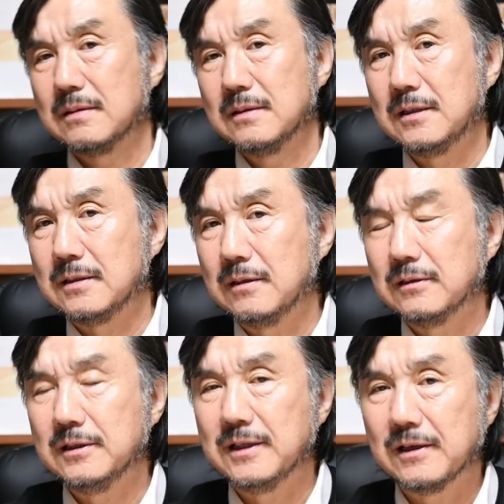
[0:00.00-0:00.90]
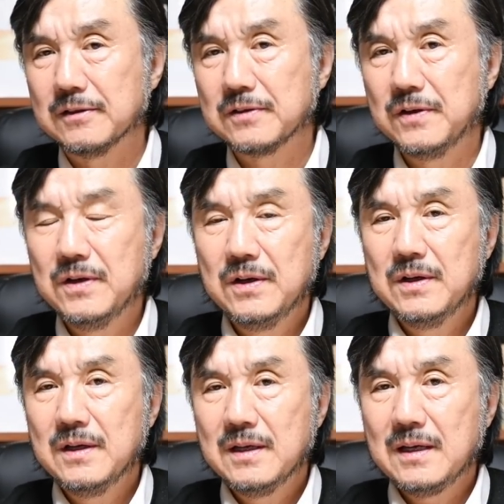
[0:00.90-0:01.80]
시선을 들이댄 거죠.
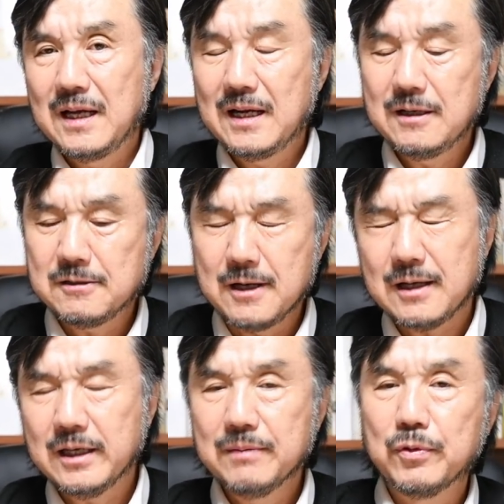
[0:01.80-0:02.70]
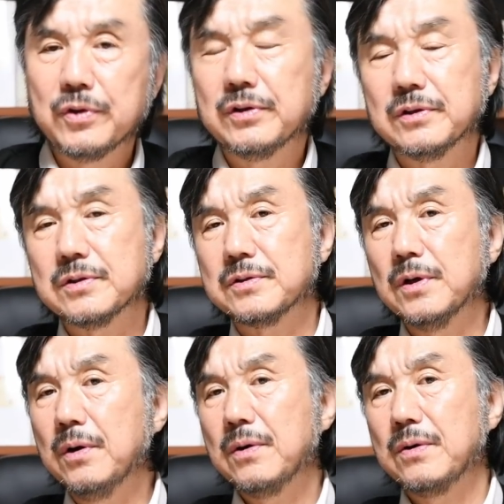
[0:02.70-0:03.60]
하나를 쫙 크게 보고 있는 거죠,
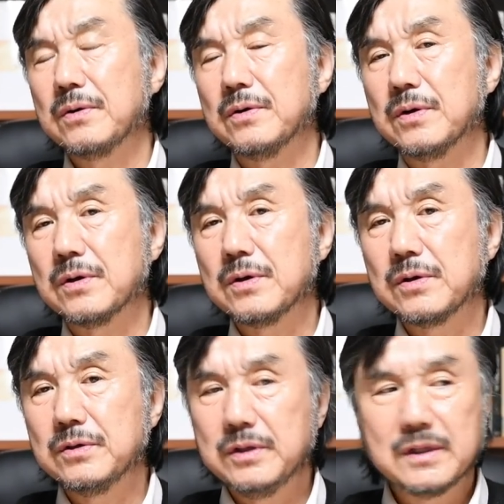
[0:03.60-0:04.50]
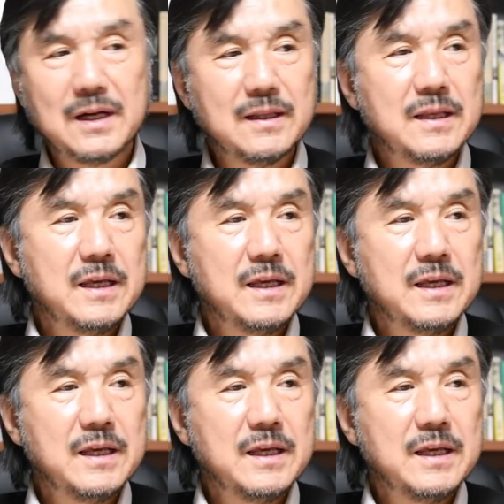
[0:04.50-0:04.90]
그죠? 어, 그러니까